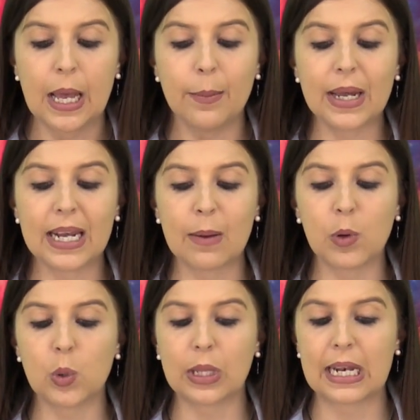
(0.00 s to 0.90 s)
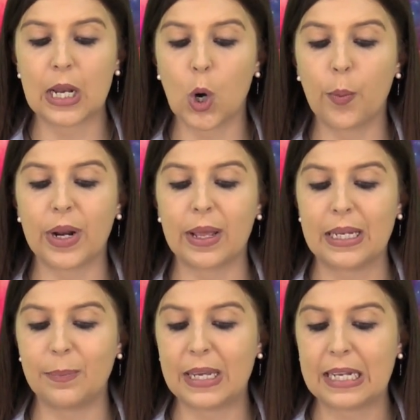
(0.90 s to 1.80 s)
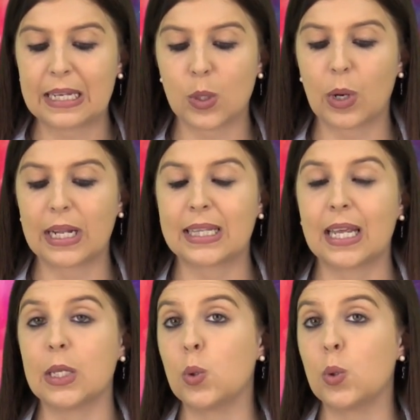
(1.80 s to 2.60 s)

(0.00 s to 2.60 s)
Parliamo di una delle opere dipinte durante,